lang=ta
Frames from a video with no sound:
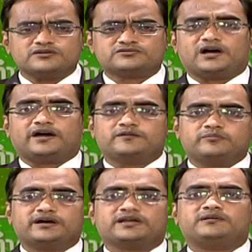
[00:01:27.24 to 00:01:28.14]
ஸோ அது
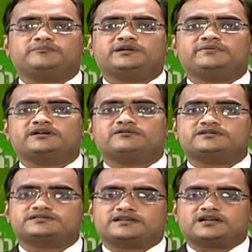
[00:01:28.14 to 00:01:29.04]
மாதிரி பிபிஏ
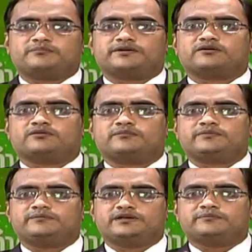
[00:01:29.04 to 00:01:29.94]
வந்து ஜென்ரலாக படிக்கக்கூடிய
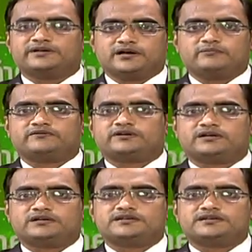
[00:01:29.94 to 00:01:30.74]
பிபிஏ பிகாமை விட